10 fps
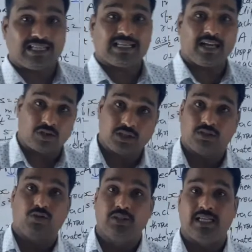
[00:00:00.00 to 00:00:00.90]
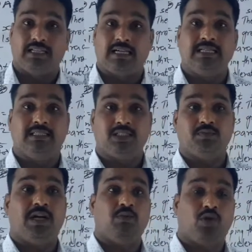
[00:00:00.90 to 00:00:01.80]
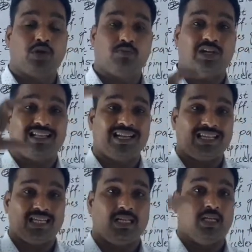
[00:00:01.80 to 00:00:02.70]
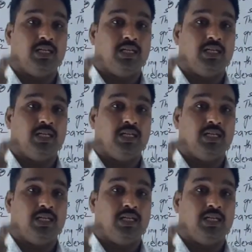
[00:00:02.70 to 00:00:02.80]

ऐसा एक क्वेश्चन सोल्व किया था जिसमें हम लोगों ने बोला था कि